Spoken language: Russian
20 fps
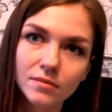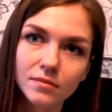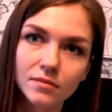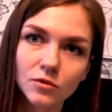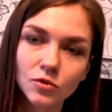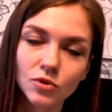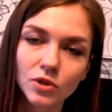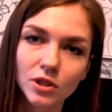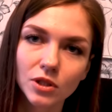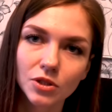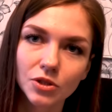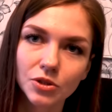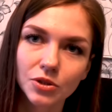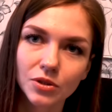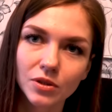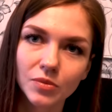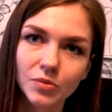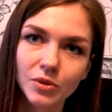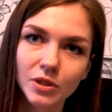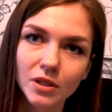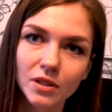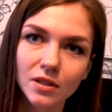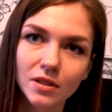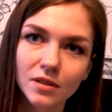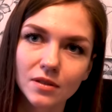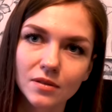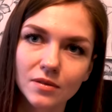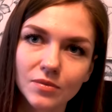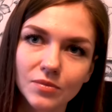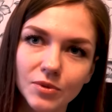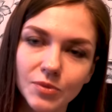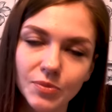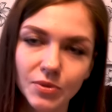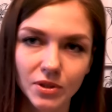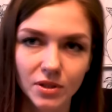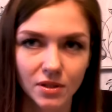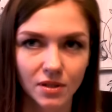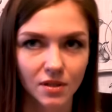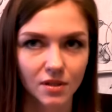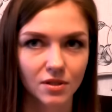ну, такие черно-белые. Мне
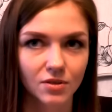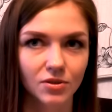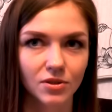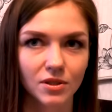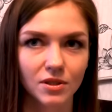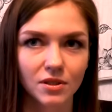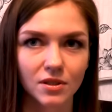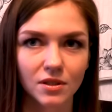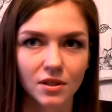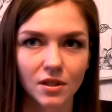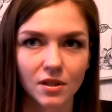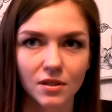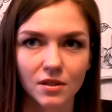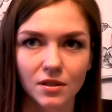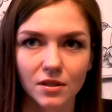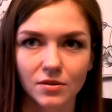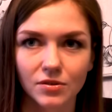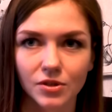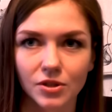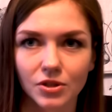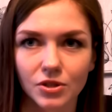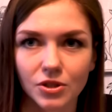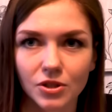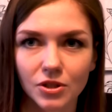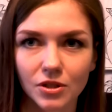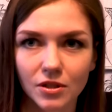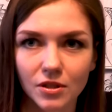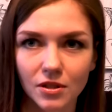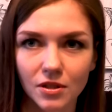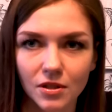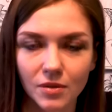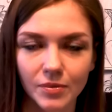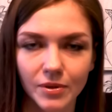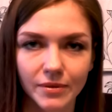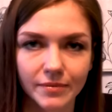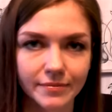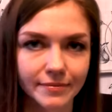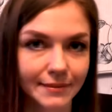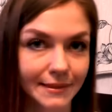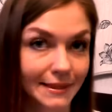показалось, довольно стильные салфеточки такие
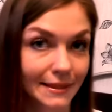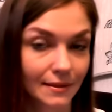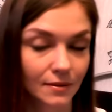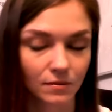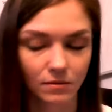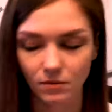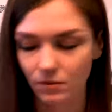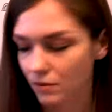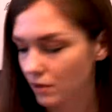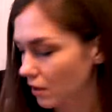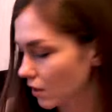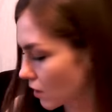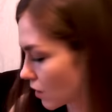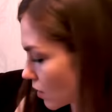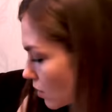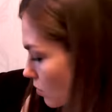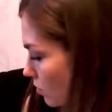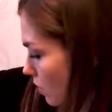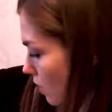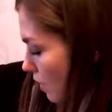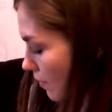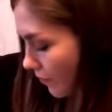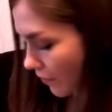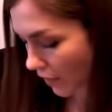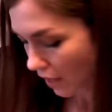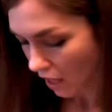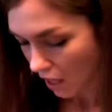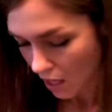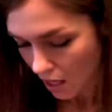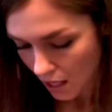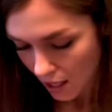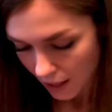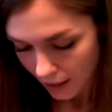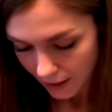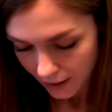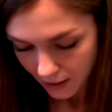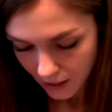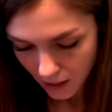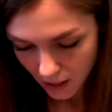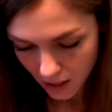прям крутые.
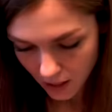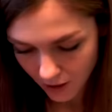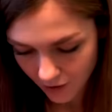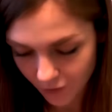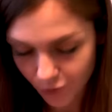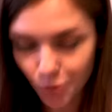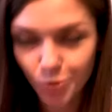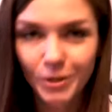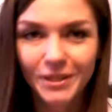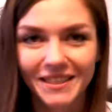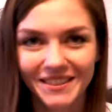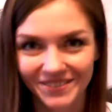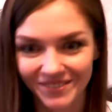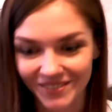Так, вот,